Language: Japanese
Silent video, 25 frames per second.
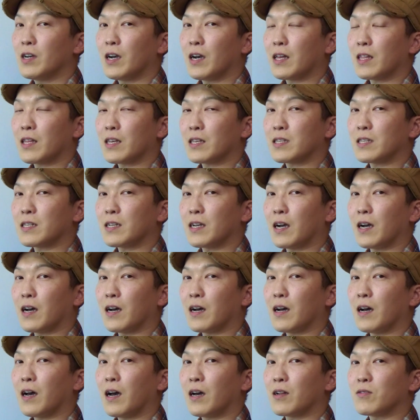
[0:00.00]
話
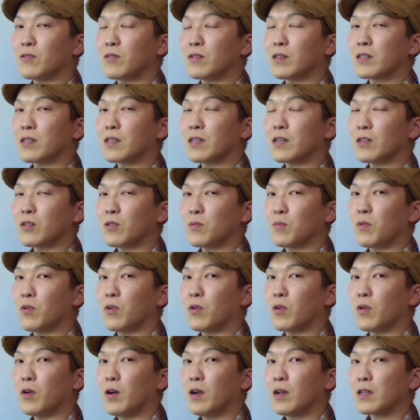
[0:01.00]
があるんですけれど
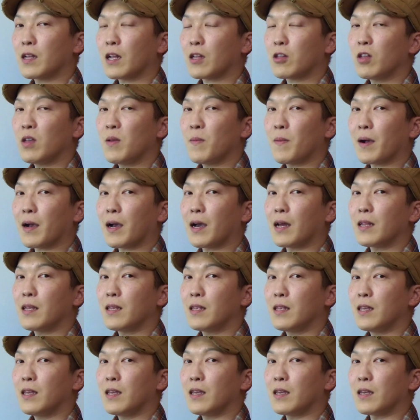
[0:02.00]
も、例えば仮
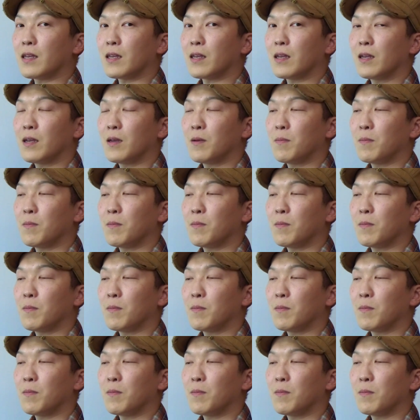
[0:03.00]
に